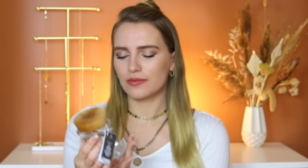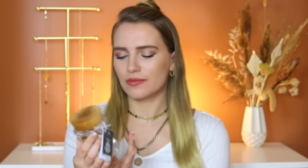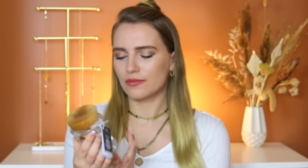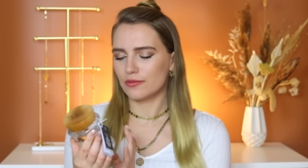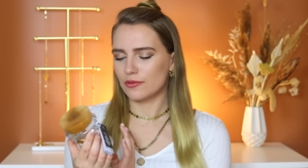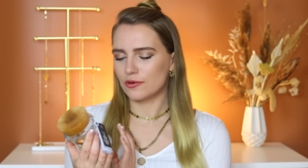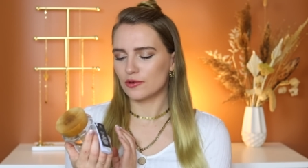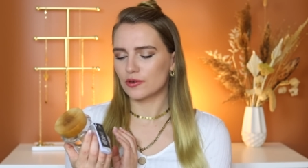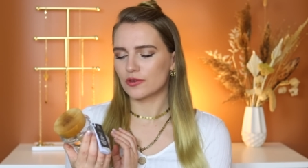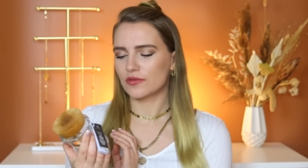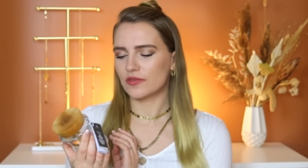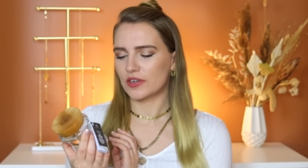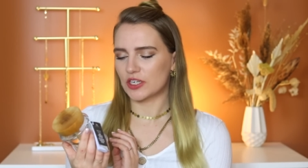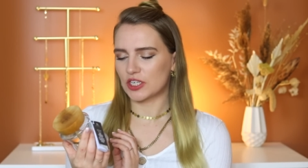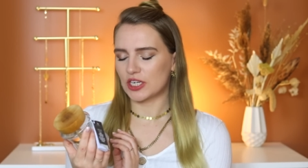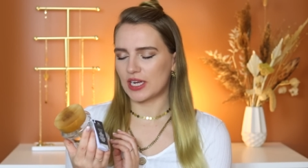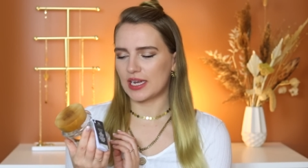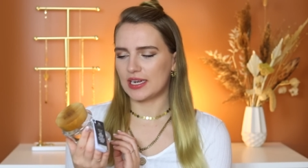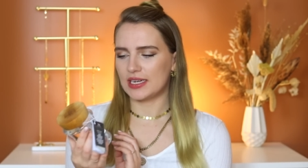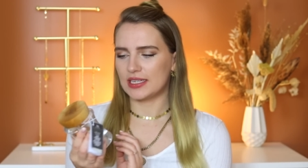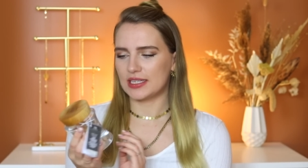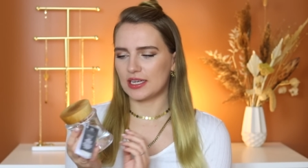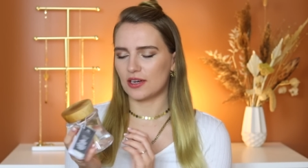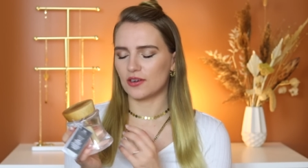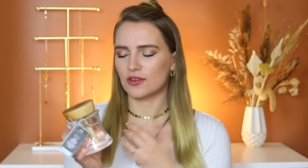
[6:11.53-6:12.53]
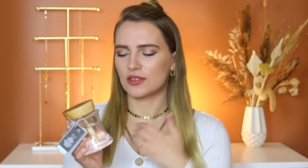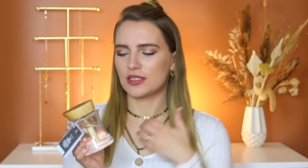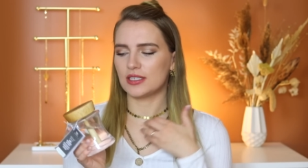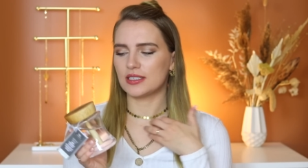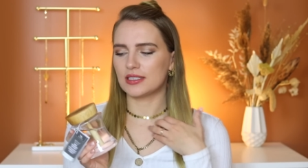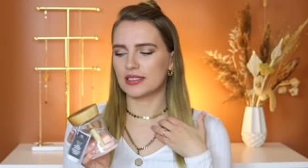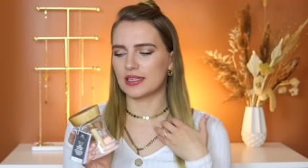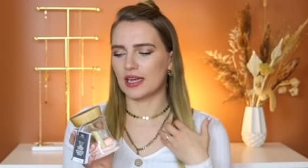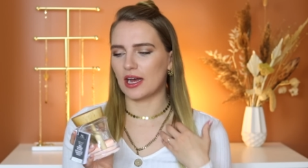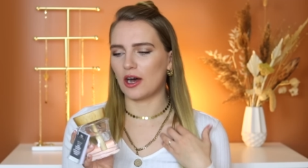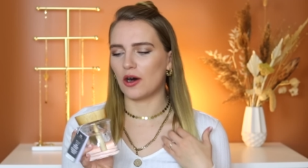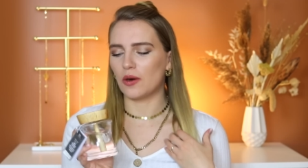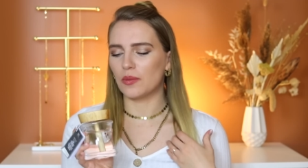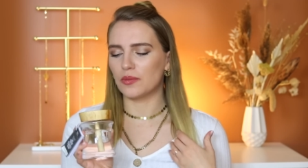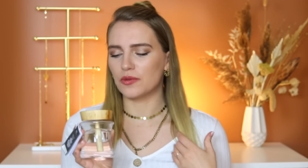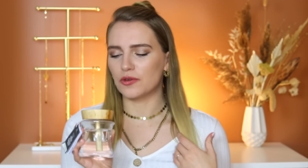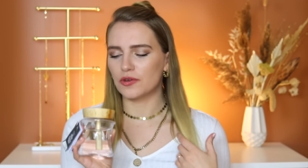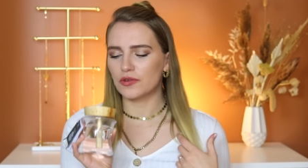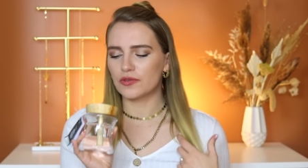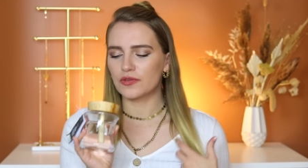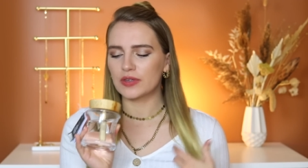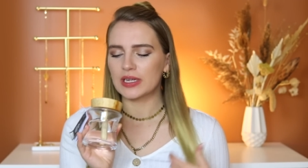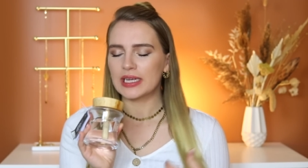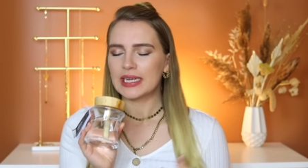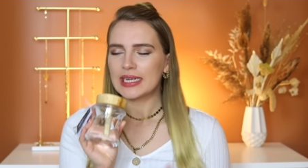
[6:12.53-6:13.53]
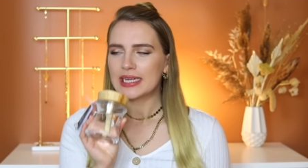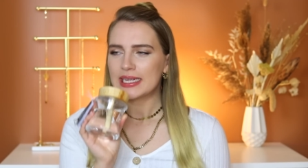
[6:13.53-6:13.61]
mögen wahrscheinlich auch diesen Raumduft.